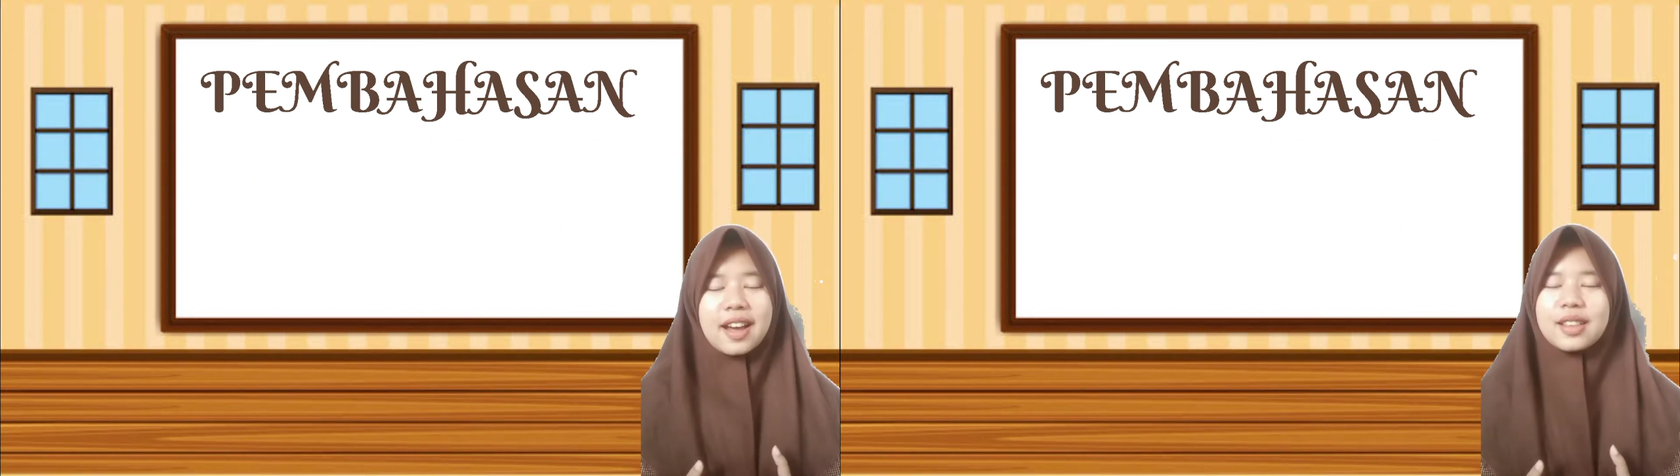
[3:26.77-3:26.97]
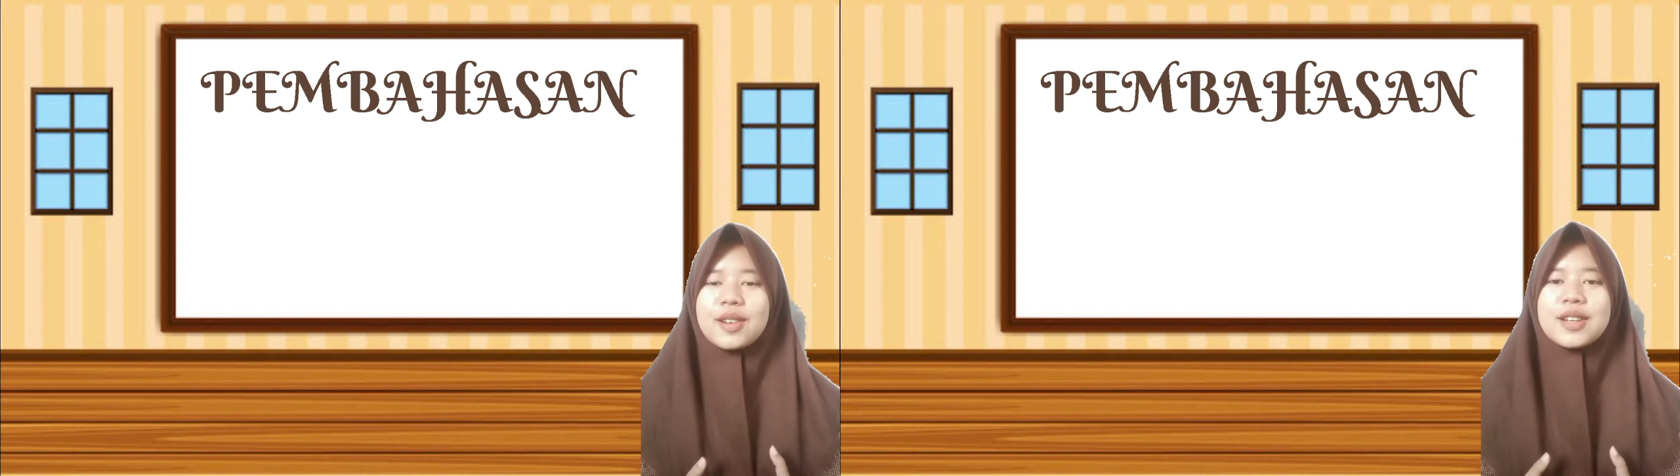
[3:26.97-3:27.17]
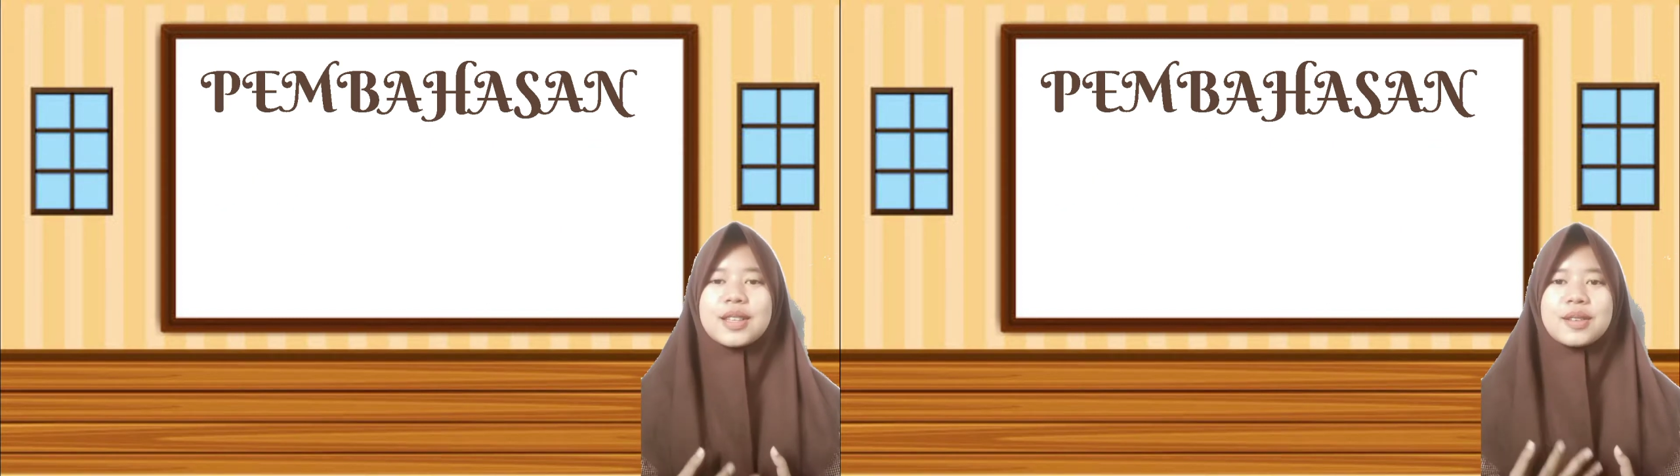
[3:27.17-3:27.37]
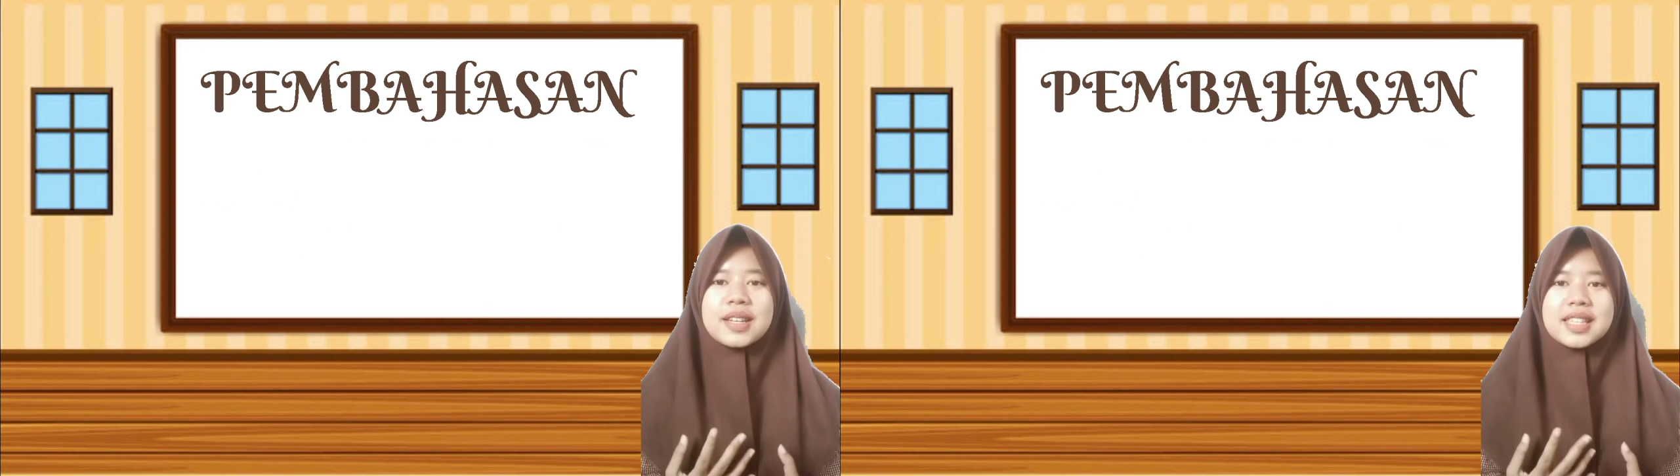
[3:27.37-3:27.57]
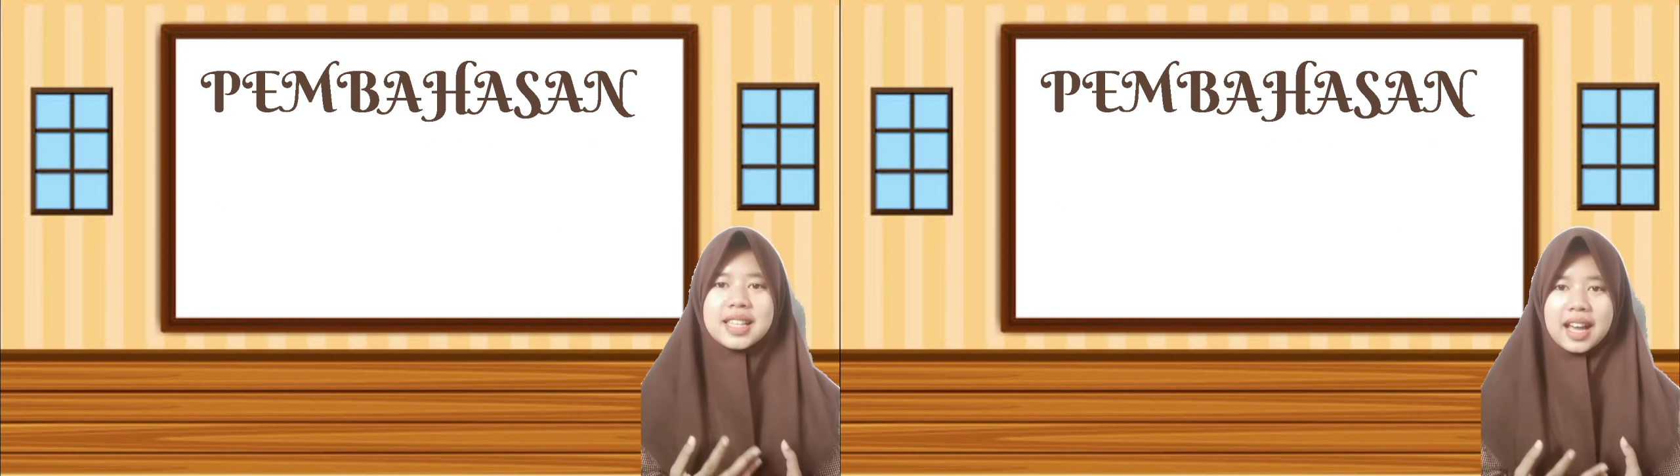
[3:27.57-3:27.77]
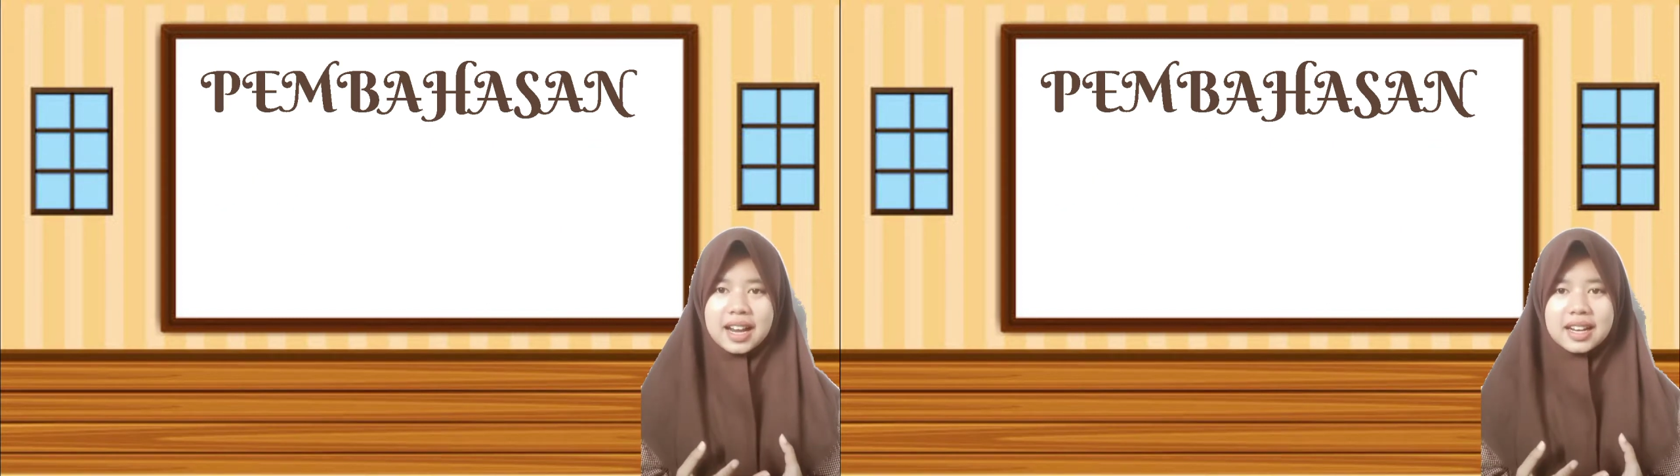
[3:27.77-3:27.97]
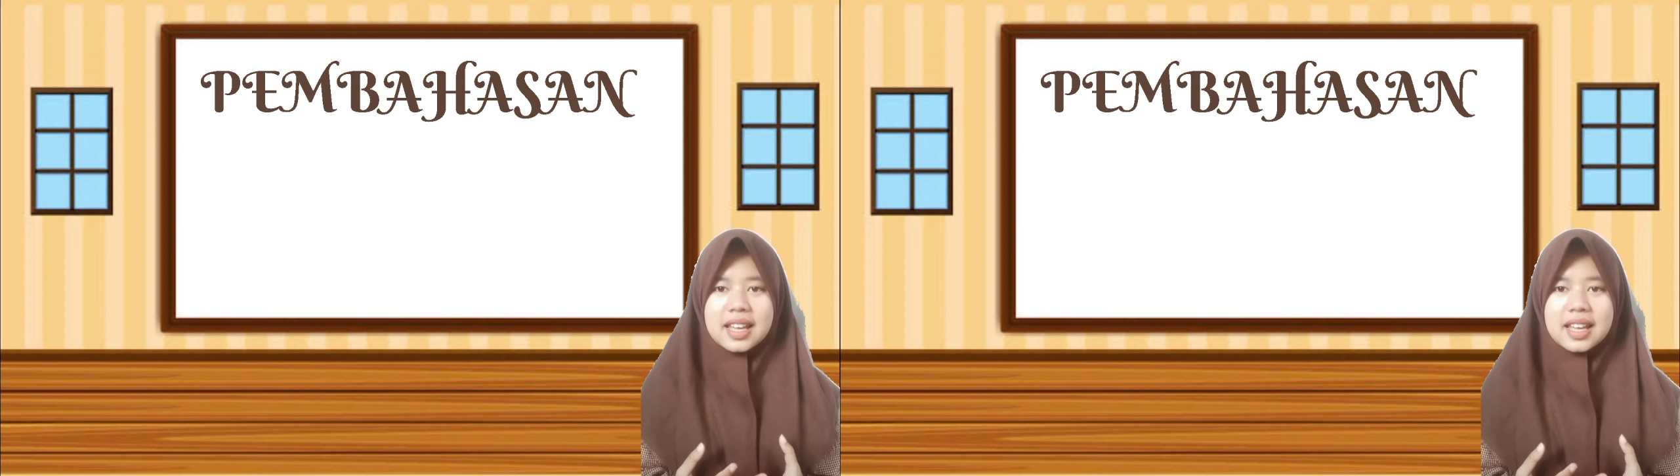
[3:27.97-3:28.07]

atau dituliskan